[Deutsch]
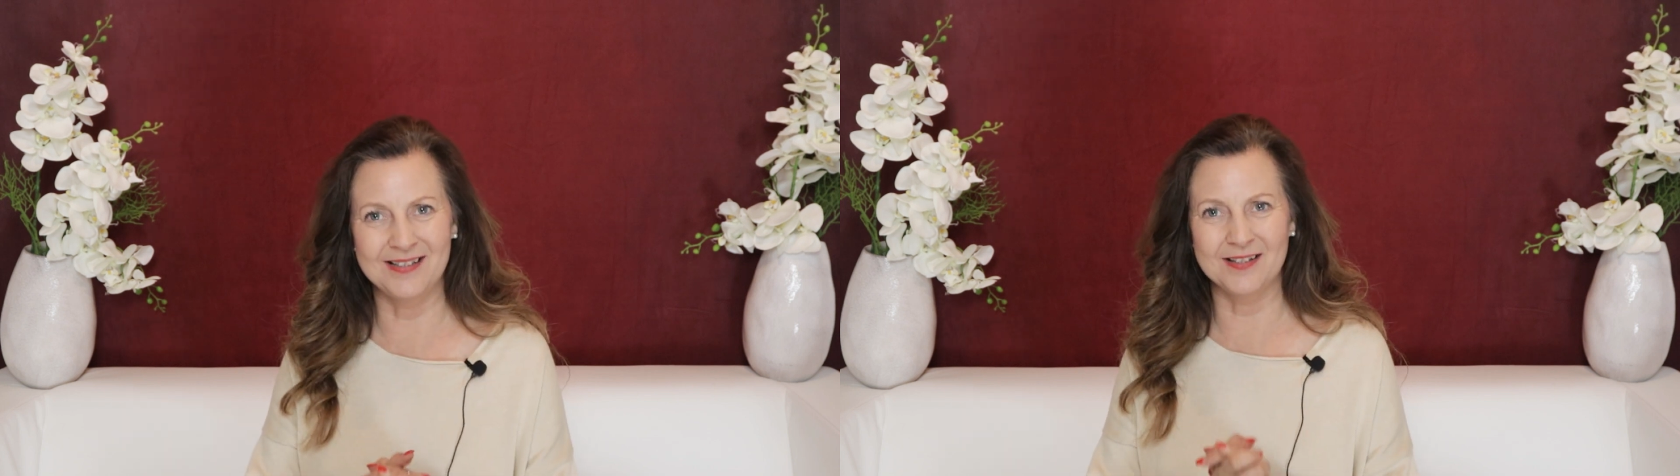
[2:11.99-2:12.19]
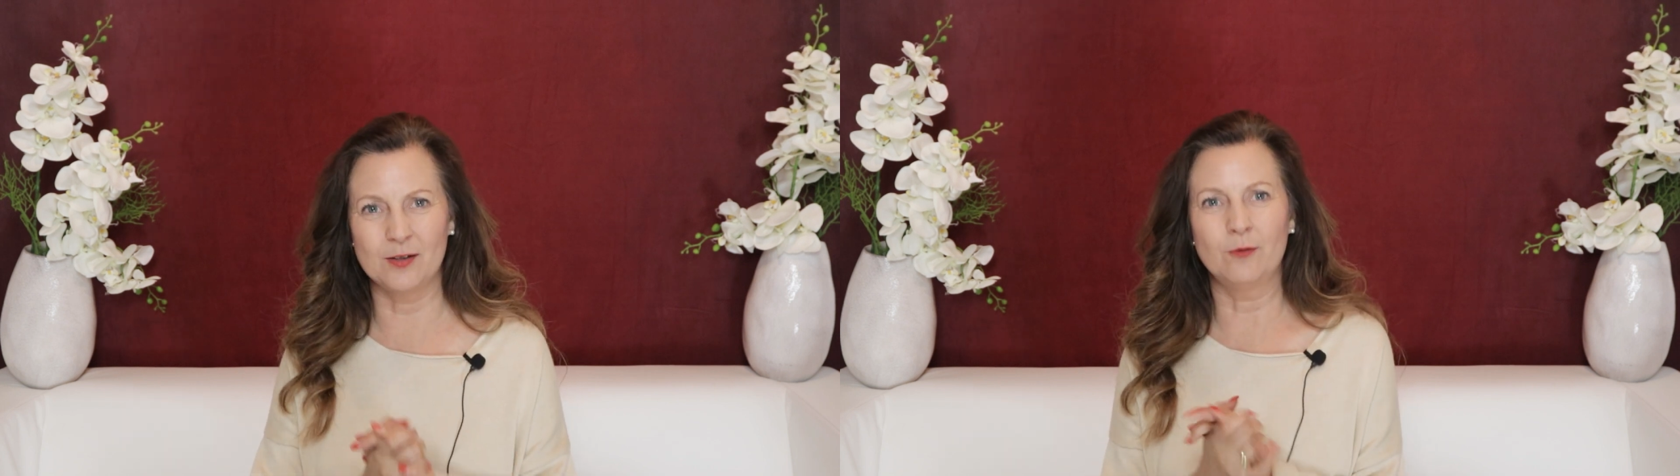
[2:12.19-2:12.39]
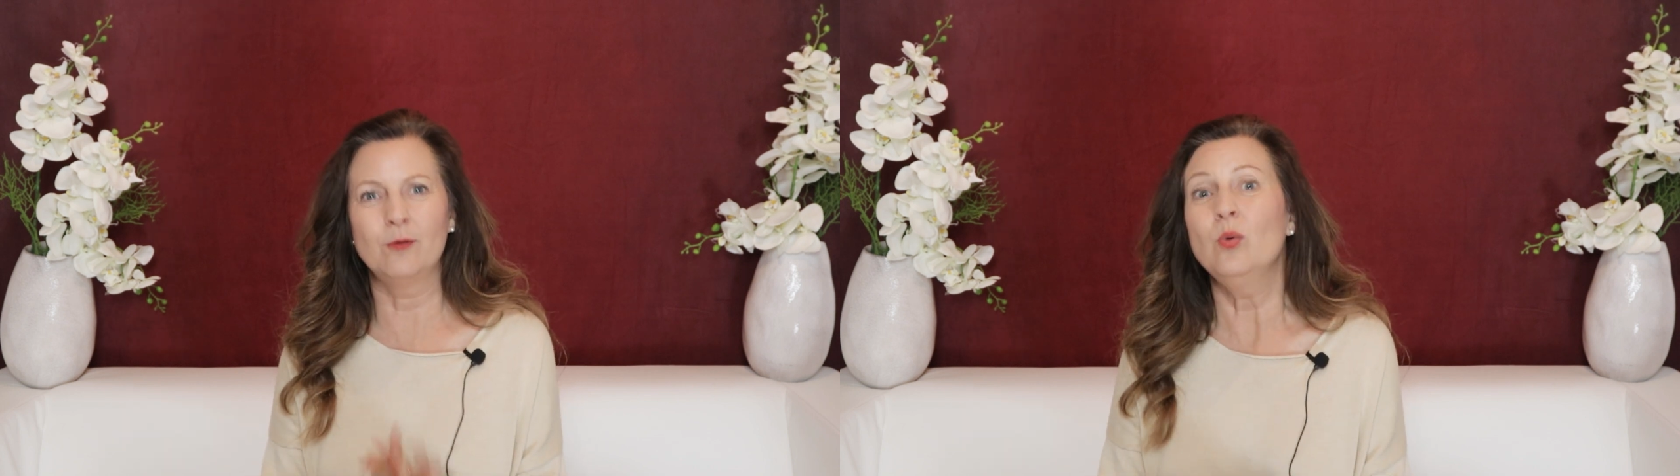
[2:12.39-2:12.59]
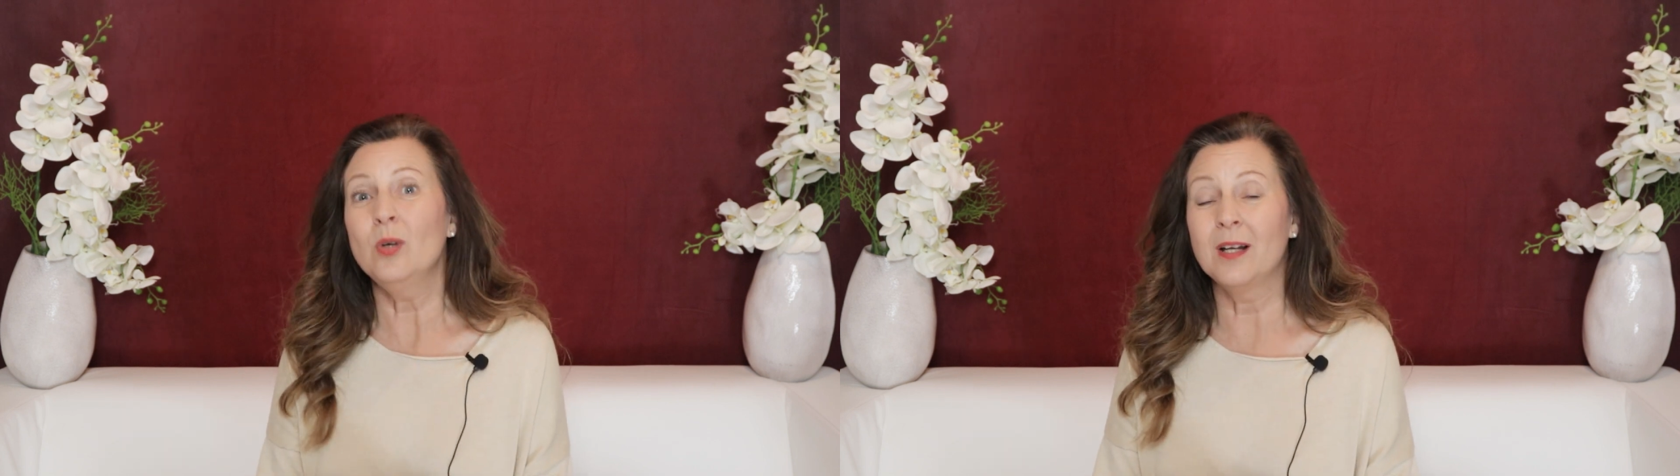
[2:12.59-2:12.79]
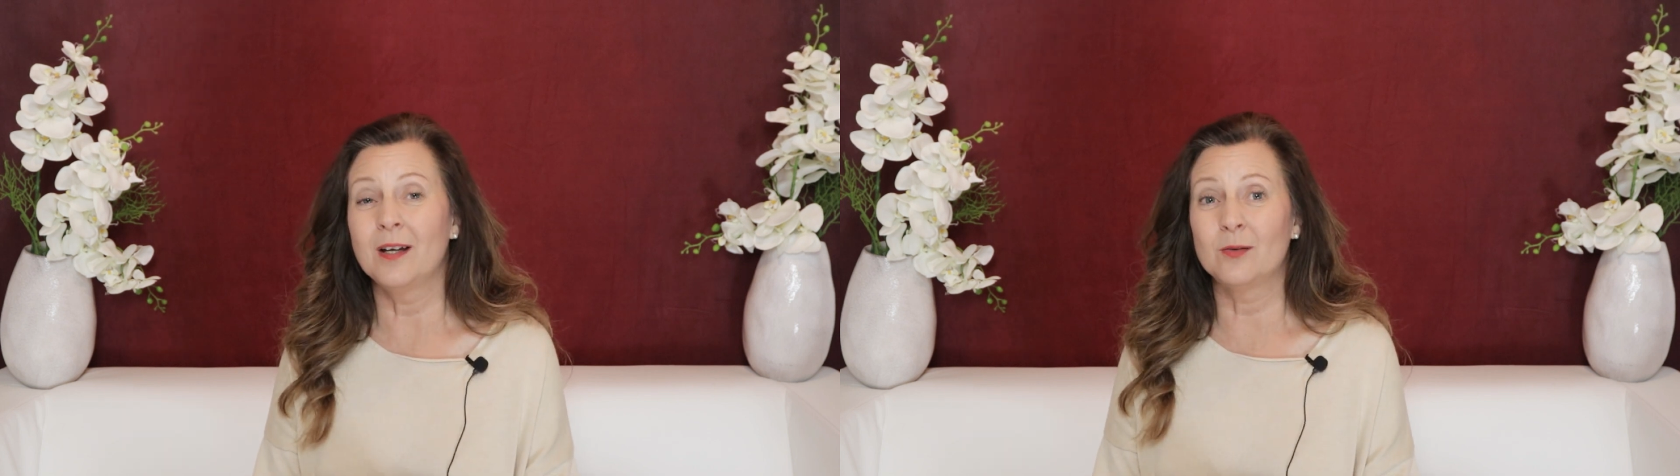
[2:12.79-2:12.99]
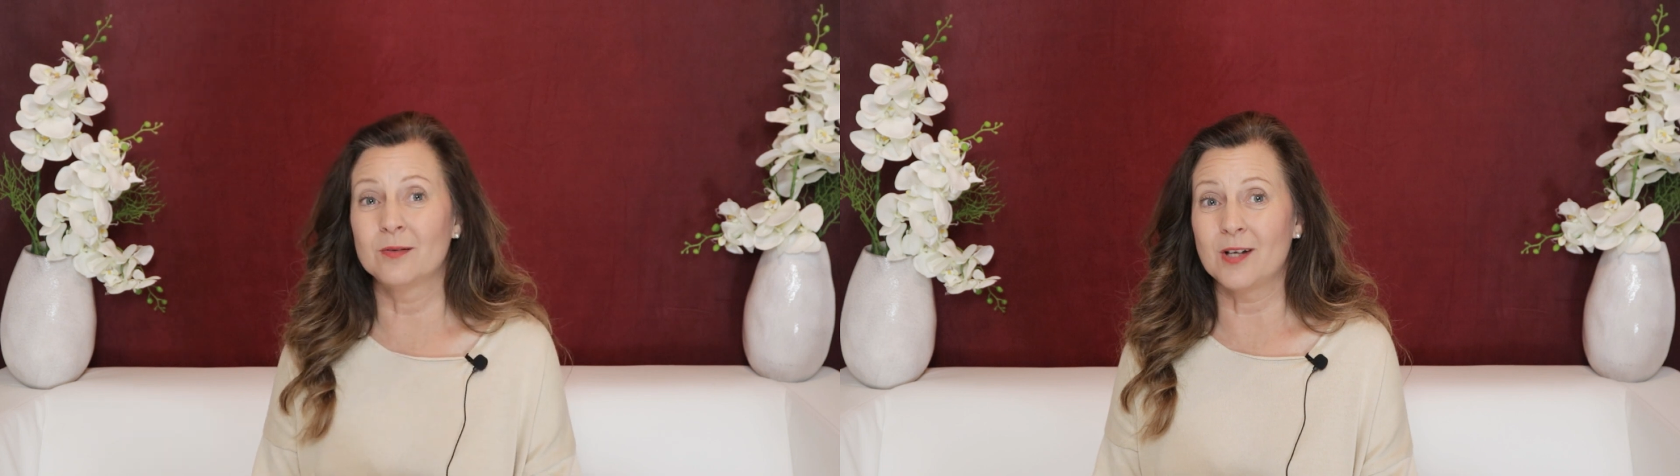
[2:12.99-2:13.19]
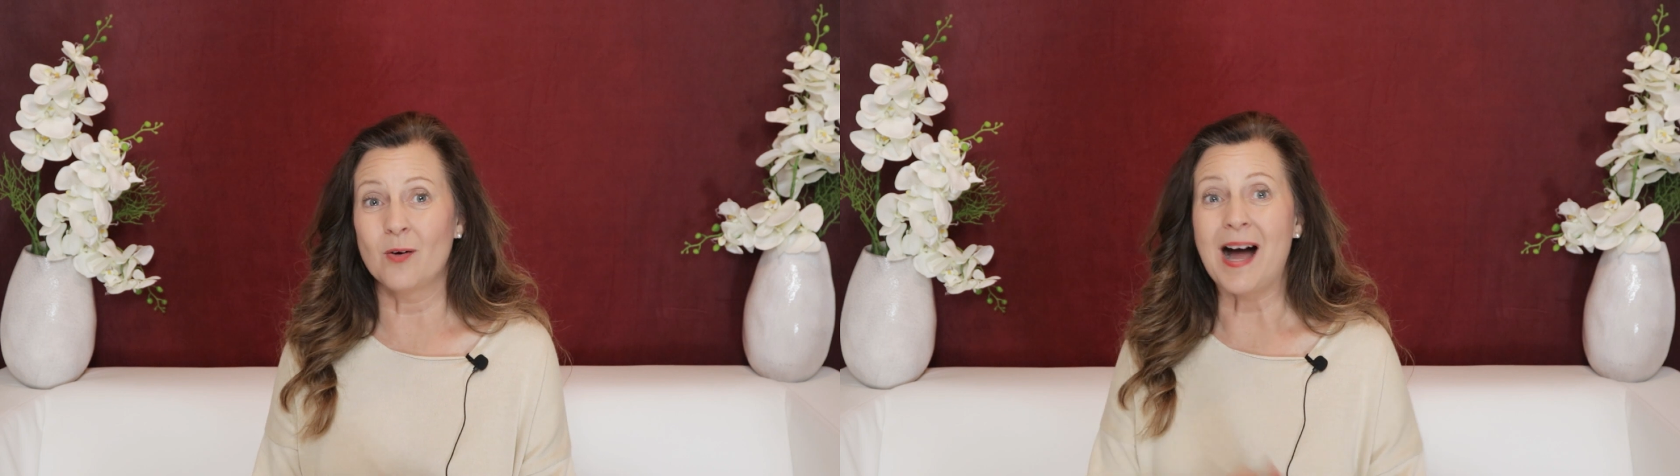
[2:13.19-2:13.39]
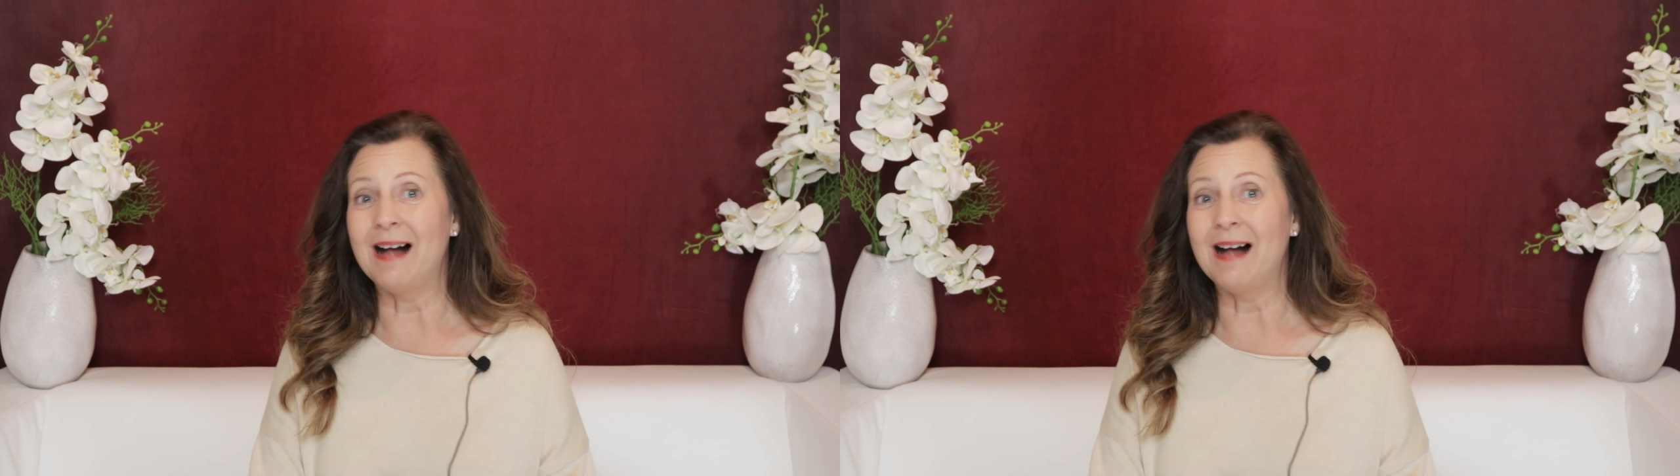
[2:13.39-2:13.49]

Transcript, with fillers: diese Gefühle und auch